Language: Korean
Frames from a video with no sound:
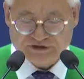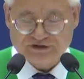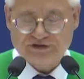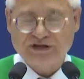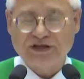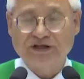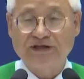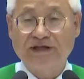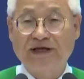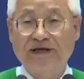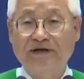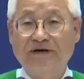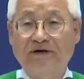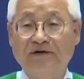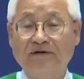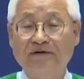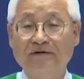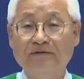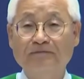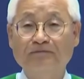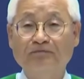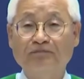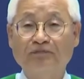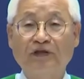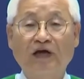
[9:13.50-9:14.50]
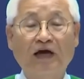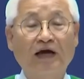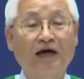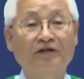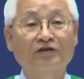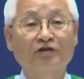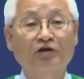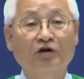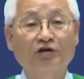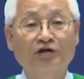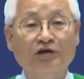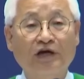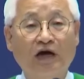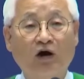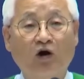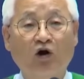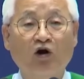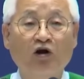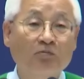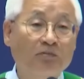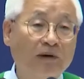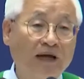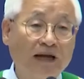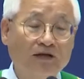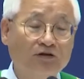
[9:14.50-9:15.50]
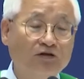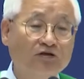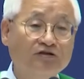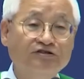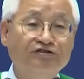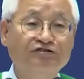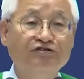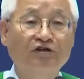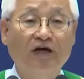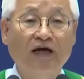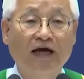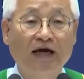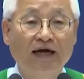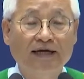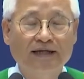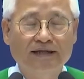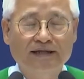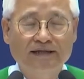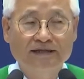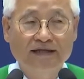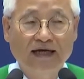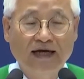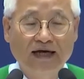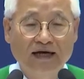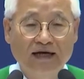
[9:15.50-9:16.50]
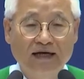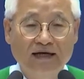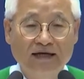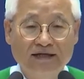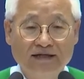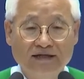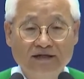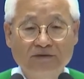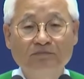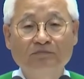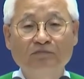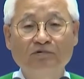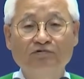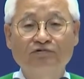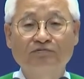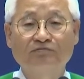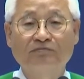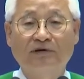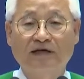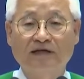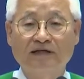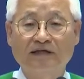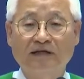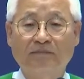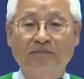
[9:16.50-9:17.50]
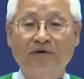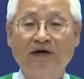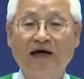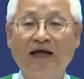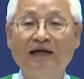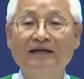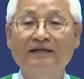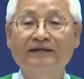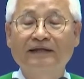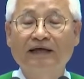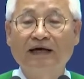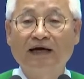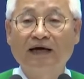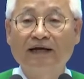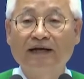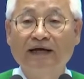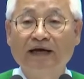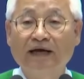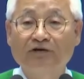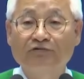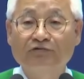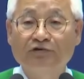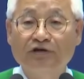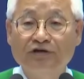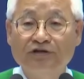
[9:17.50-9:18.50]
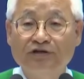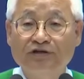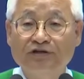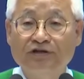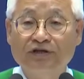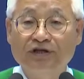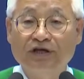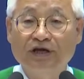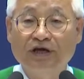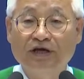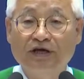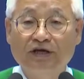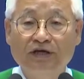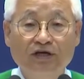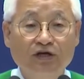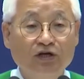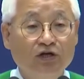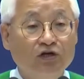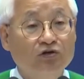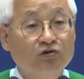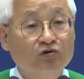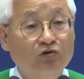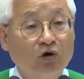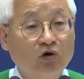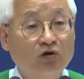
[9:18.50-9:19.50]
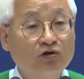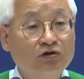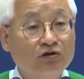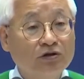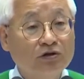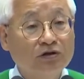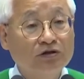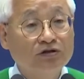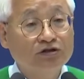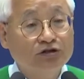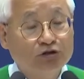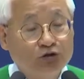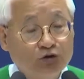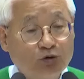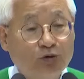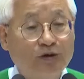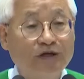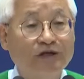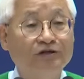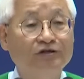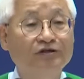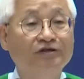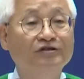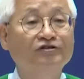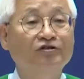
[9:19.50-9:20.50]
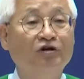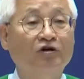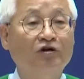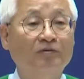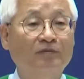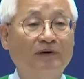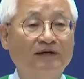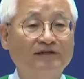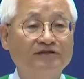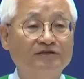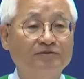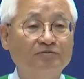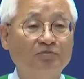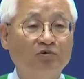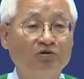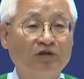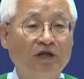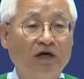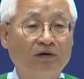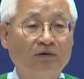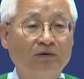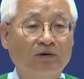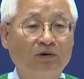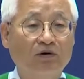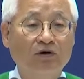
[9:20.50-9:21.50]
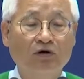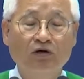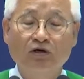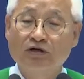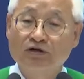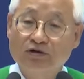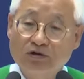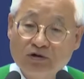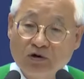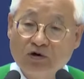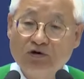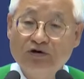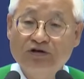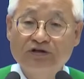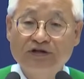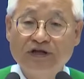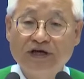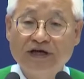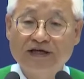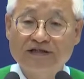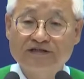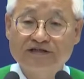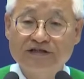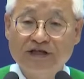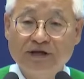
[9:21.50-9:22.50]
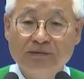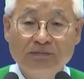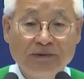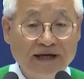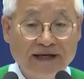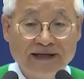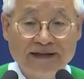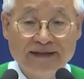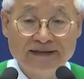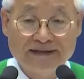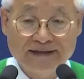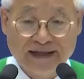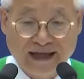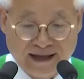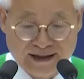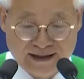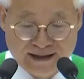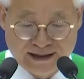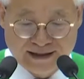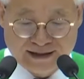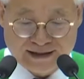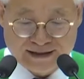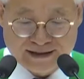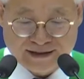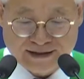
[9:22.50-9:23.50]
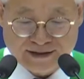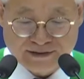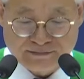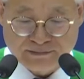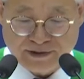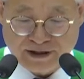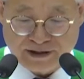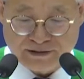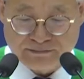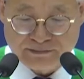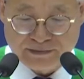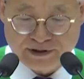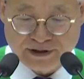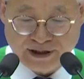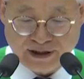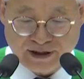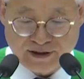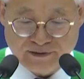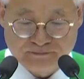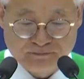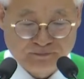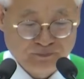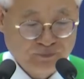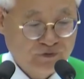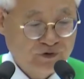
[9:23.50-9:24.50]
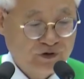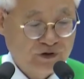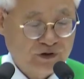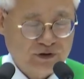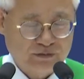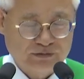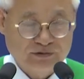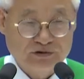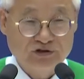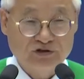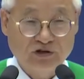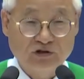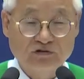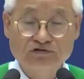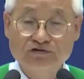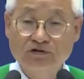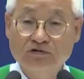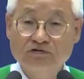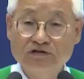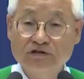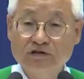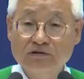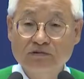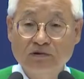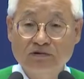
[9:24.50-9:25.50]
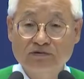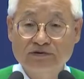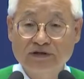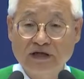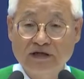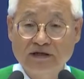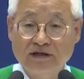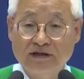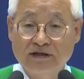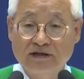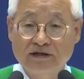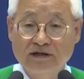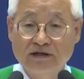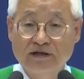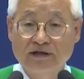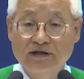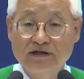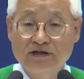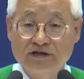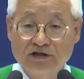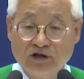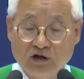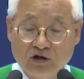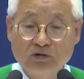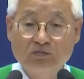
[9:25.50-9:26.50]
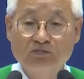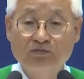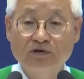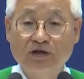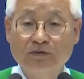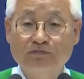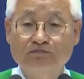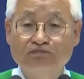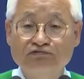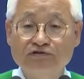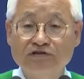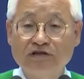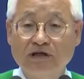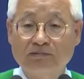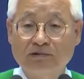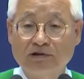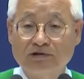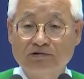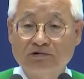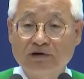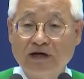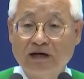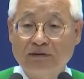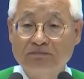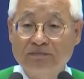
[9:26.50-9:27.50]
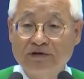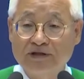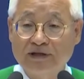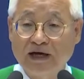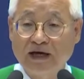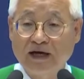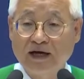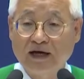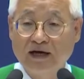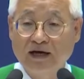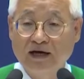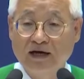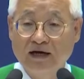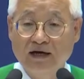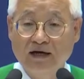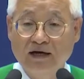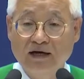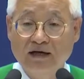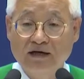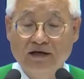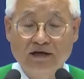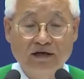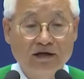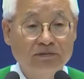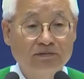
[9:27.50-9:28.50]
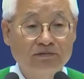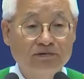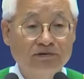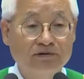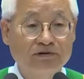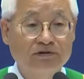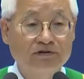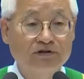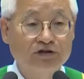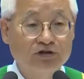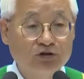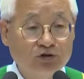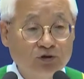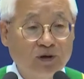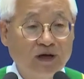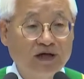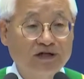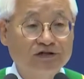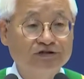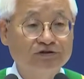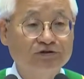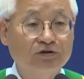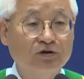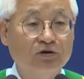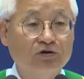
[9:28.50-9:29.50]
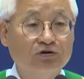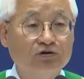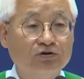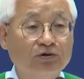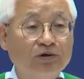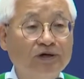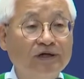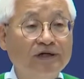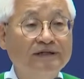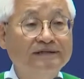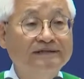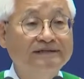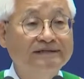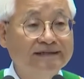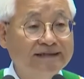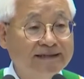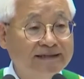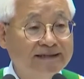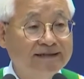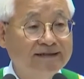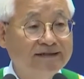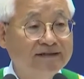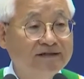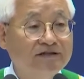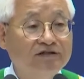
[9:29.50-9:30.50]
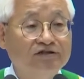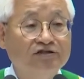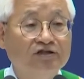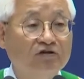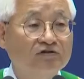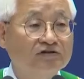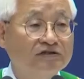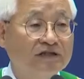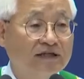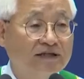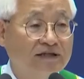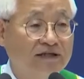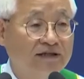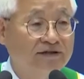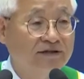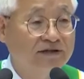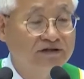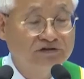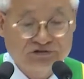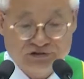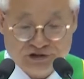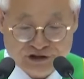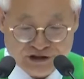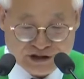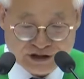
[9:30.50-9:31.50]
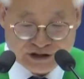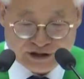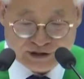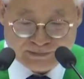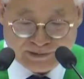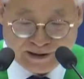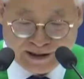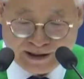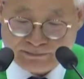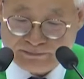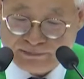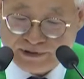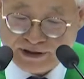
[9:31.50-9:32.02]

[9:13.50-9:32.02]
없는 세대여 내가 너희와 얼마나 더 있어야 하겠느냐? 이건 무슨 말이냐면 갈대가 내가 되었는데 너희들은 기도의 능력을 받지 못하고 그걸 어느 때까지 헤매겠느냐 그런 말입니다. 여러분 정성진 목사는 여러분들이 붙잡아도 갑니다. 여러분 기도하시고 교회를 지키는 능력자들이 될 수 있기를